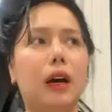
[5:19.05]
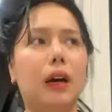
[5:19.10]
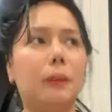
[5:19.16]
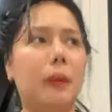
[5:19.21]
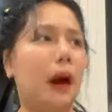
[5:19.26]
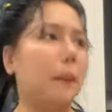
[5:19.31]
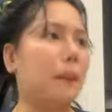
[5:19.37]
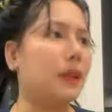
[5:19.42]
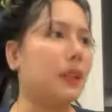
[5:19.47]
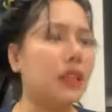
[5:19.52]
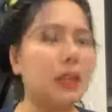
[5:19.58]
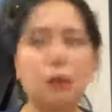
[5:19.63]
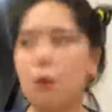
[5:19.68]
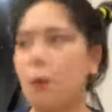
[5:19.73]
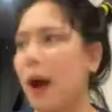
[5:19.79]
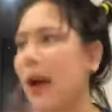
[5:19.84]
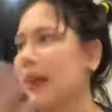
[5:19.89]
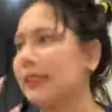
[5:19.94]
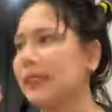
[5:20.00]
mga binili
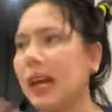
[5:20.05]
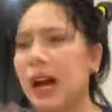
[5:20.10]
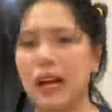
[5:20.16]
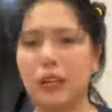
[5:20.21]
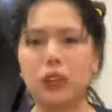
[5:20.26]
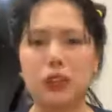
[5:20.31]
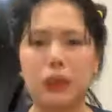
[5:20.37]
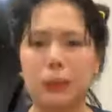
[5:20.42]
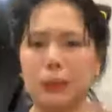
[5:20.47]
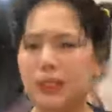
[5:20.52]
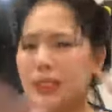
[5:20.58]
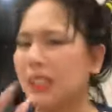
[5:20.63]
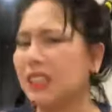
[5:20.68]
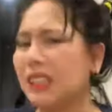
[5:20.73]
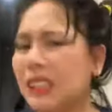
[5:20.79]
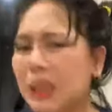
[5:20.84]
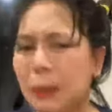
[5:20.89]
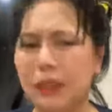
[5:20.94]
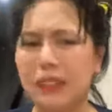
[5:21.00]
mo para sa aso na minsan
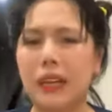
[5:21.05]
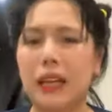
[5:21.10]
di naman